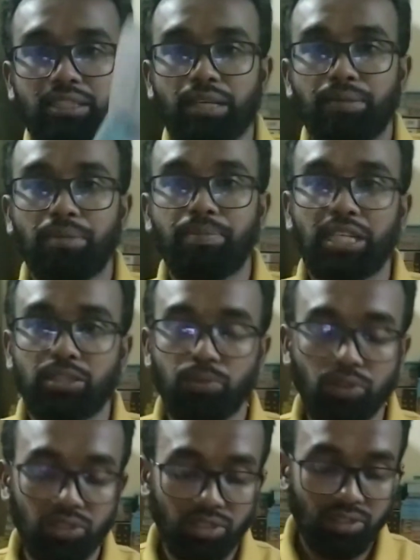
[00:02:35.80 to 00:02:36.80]
যাবার
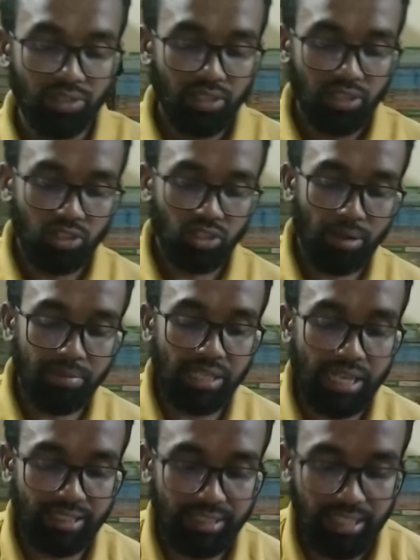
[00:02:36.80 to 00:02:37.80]
পাসপোর্ট তো আমি
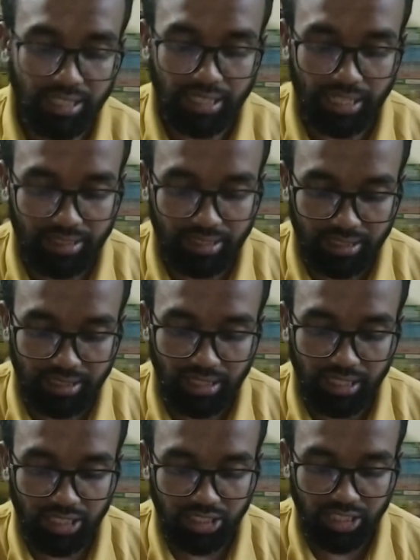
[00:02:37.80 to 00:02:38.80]
আজকের
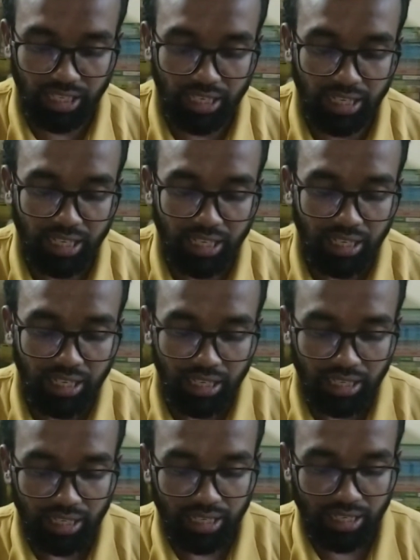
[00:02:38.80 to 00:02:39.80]
রাত্রি ইনশাল্লাহ
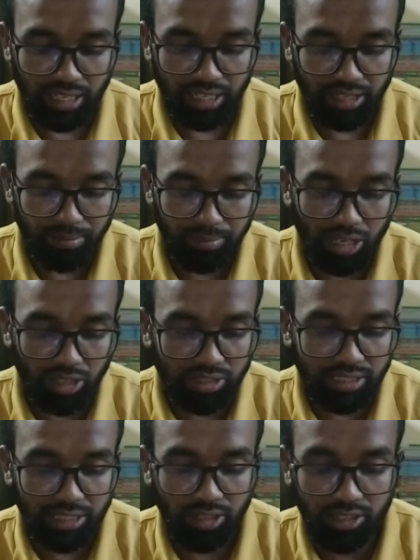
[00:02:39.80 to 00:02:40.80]

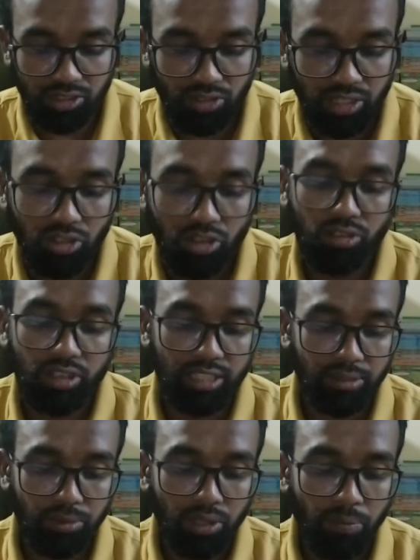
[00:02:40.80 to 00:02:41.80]
ভারতে যাওয়ার জন্যই রওনা
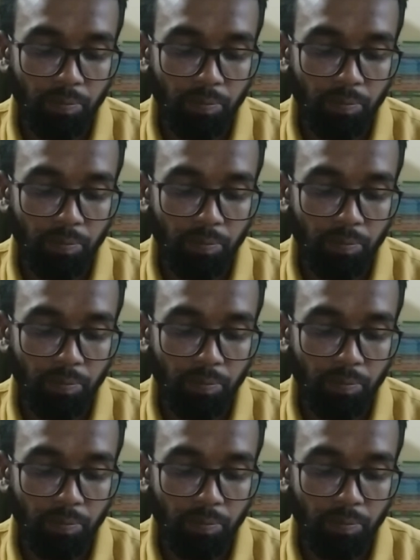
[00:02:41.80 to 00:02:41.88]
দেব